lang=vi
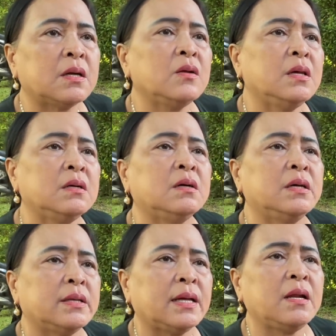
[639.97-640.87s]
có những người
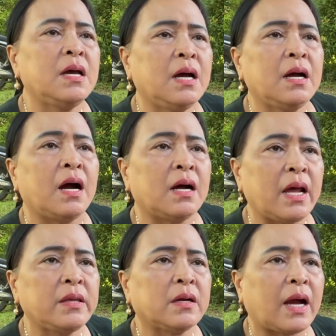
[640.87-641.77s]
thì người ta nói ờ à,
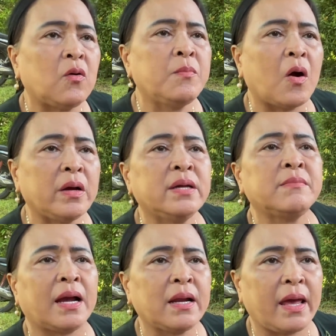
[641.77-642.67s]
để cho cậu mộ yên
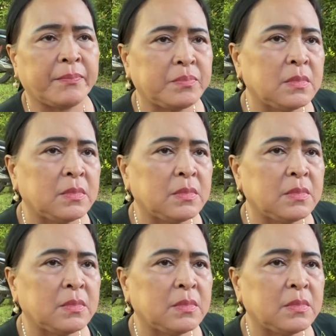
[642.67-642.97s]
mã đẹp